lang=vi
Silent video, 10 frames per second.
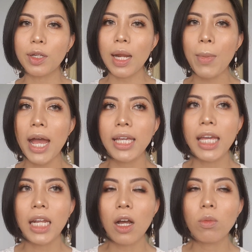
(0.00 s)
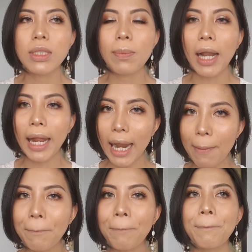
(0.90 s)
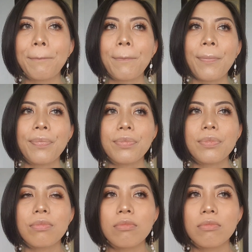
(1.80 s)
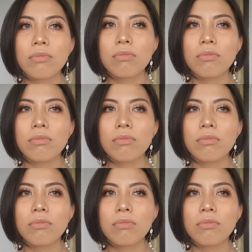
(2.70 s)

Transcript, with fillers: 2005 uhm, ừ,